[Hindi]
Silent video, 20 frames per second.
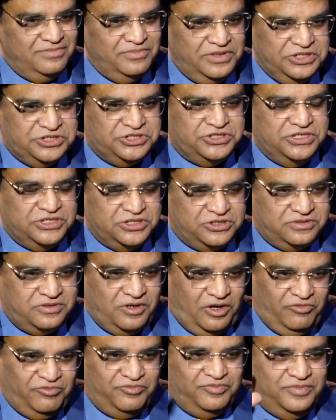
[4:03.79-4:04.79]
मिनिस्टर्स
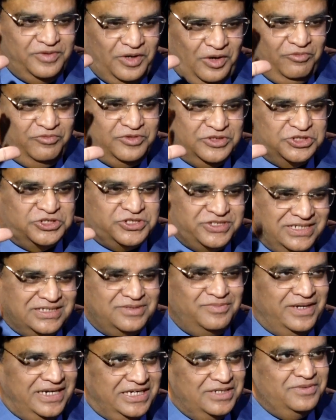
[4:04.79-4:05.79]
ऑफ ऑफ
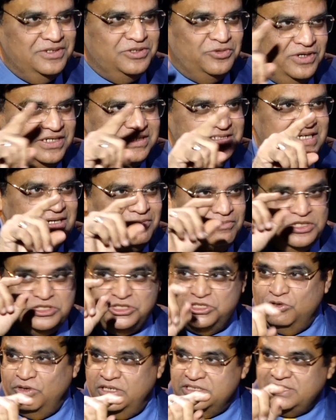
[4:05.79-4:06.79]
स्ट्रेस मैनेजमेंट होने
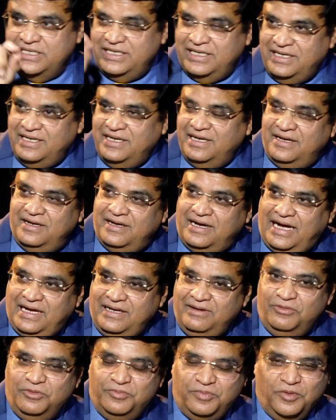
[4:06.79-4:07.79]
चाहिए होनी चाहिए
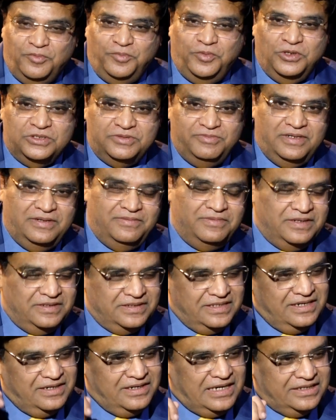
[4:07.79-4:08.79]
आई विल प्रपोज मैं
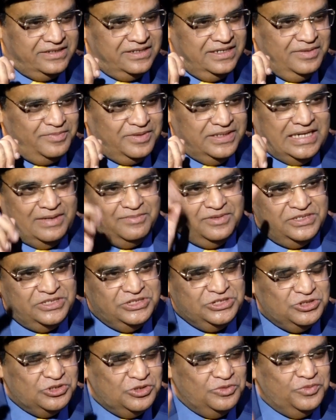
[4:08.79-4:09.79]
अदर आदरणीय
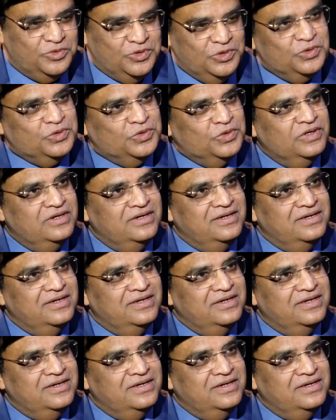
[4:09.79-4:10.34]
प्रधानमंत्री जी को बोलूँ